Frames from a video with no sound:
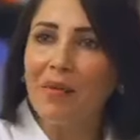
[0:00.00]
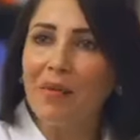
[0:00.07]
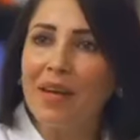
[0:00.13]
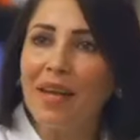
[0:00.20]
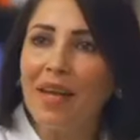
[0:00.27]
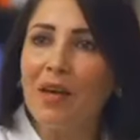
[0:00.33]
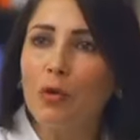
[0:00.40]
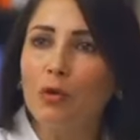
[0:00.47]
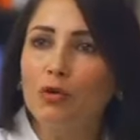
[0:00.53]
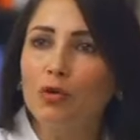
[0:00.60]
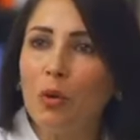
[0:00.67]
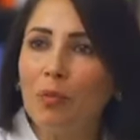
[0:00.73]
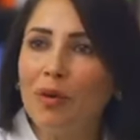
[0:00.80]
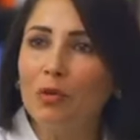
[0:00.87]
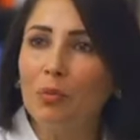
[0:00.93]
basta ver la
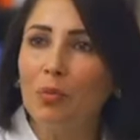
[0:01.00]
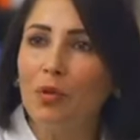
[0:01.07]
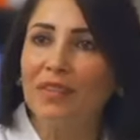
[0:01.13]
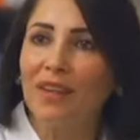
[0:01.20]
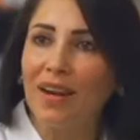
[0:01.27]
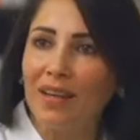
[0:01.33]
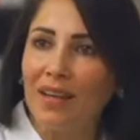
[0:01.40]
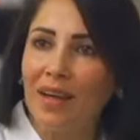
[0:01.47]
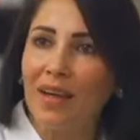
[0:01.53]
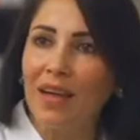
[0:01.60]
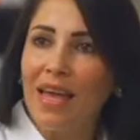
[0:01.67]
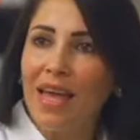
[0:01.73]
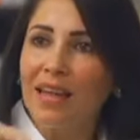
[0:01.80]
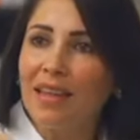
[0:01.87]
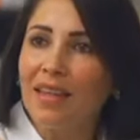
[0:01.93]
ejecución presupuestaria.
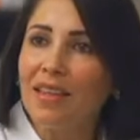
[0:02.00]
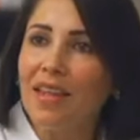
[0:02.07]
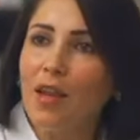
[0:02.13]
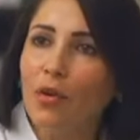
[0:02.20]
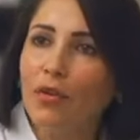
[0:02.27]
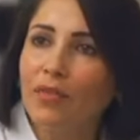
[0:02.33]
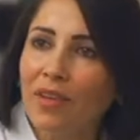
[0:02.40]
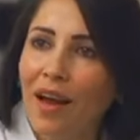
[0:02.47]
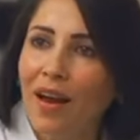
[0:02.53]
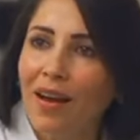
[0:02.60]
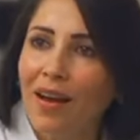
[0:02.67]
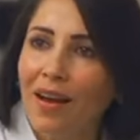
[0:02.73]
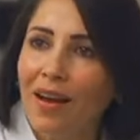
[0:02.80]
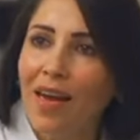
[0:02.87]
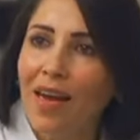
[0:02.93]
El dinero
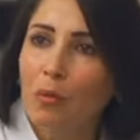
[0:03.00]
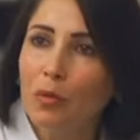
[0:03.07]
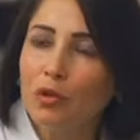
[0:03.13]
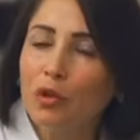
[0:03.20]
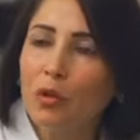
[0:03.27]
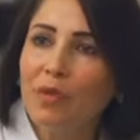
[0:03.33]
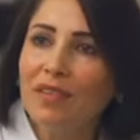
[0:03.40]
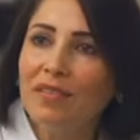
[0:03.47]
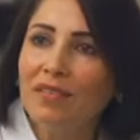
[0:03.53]
está en muchos